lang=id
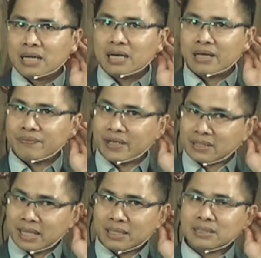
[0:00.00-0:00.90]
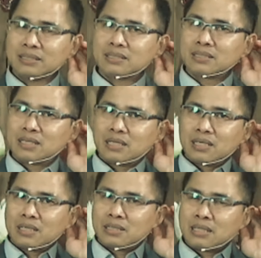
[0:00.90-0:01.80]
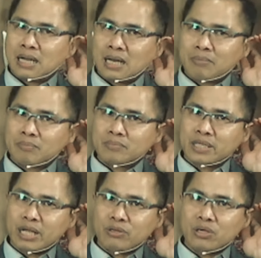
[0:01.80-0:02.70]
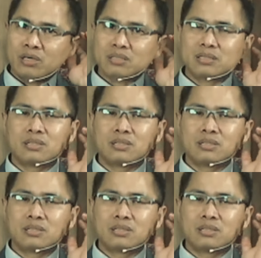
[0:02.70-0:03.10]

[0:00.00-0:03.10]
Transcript: Leviathan, dalam New York,